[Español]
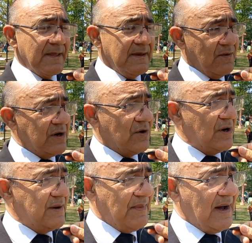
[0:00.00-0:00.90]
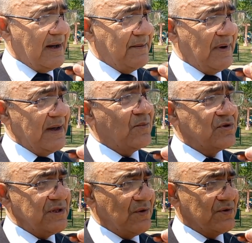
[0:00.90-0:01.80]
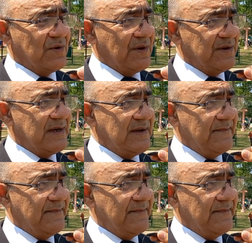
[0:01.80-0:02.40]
y bueno, es más, más emotivo todavía.